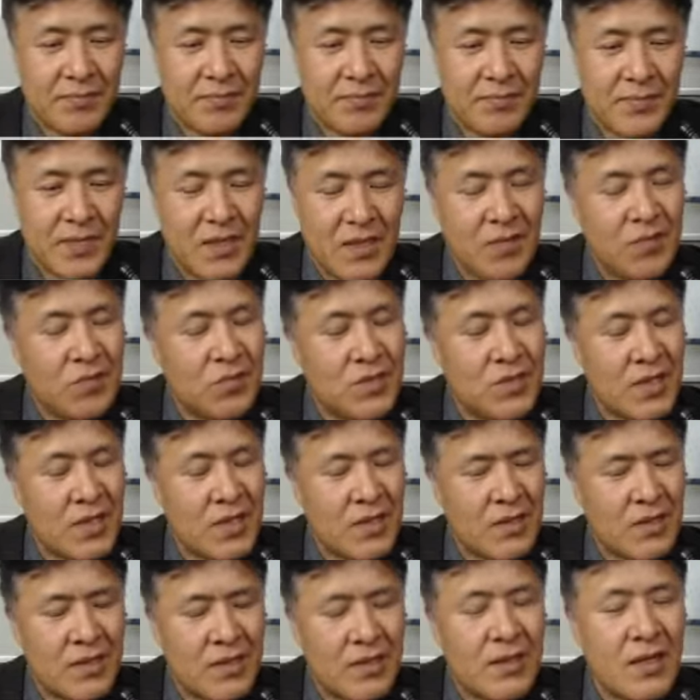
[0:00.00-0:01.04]

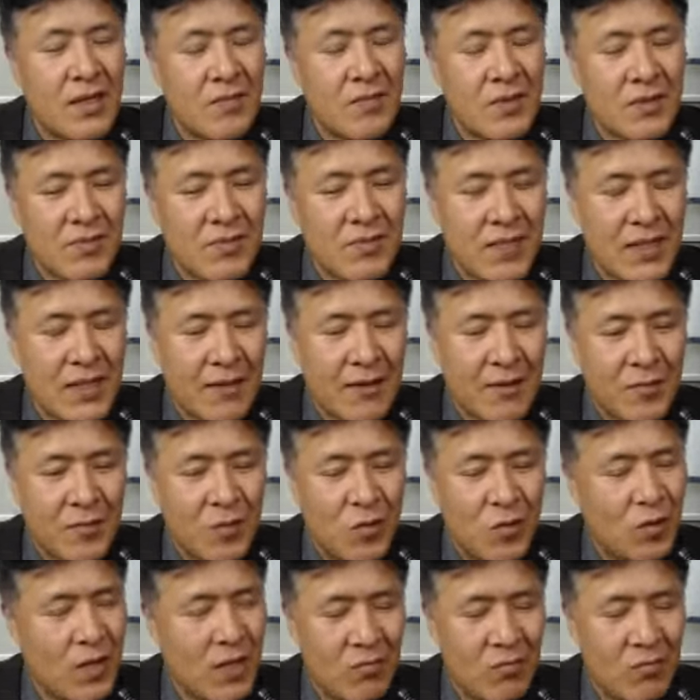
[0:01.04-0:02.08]
기술자들이 떠나버립니다.
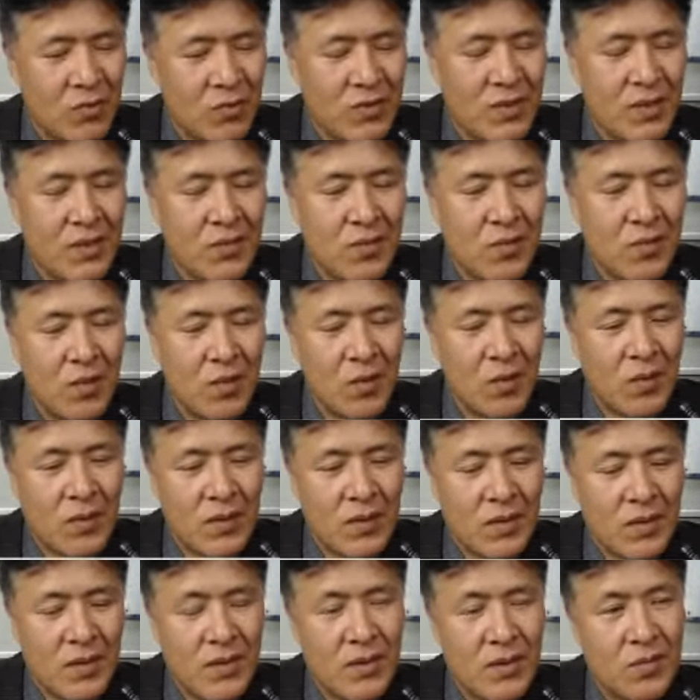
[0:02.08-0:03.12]
오래 안 붙어 있고
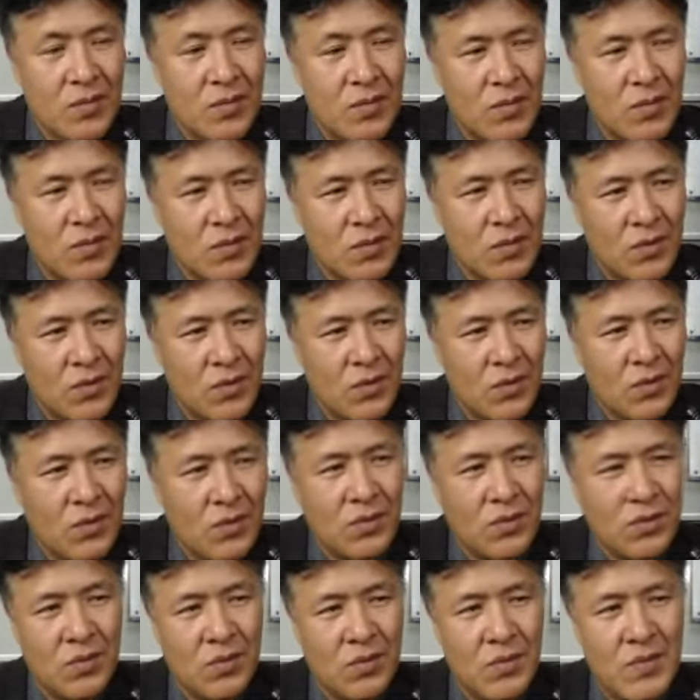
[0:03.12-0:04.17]
그리고
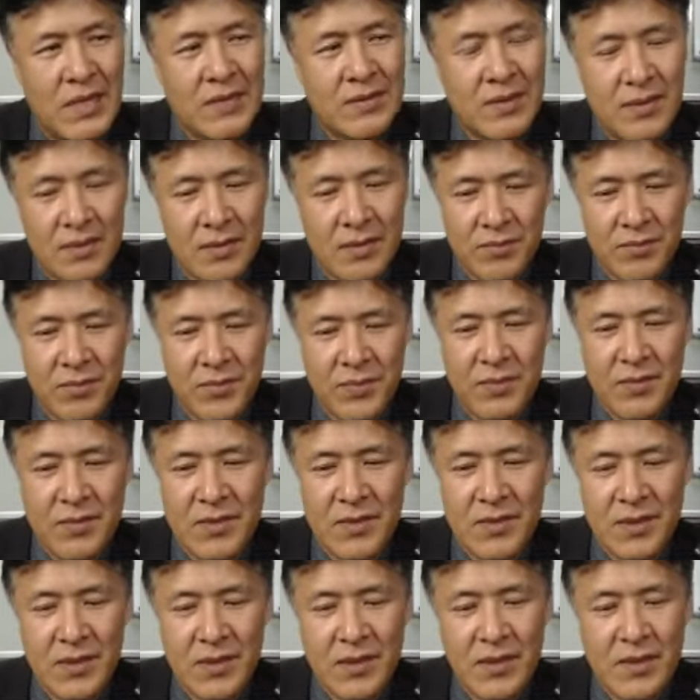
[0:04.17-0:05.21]
어, 맡은
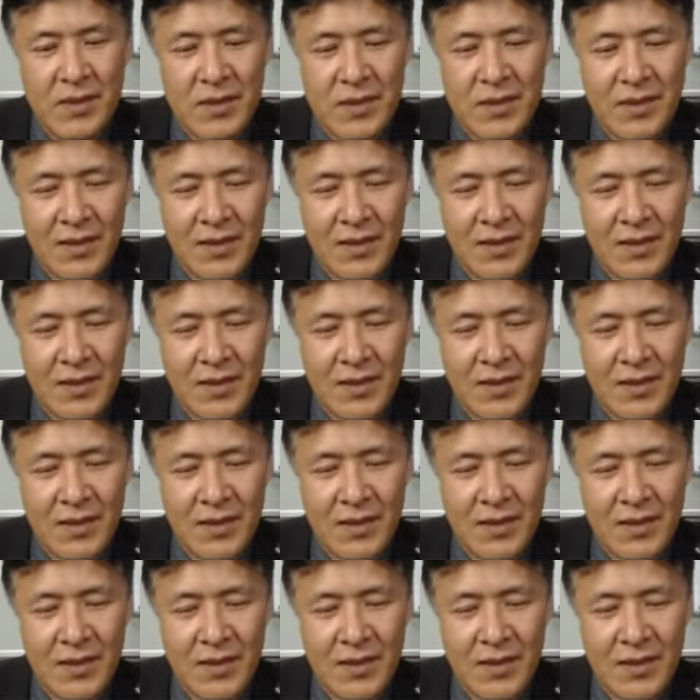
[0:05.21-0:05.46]
PM들이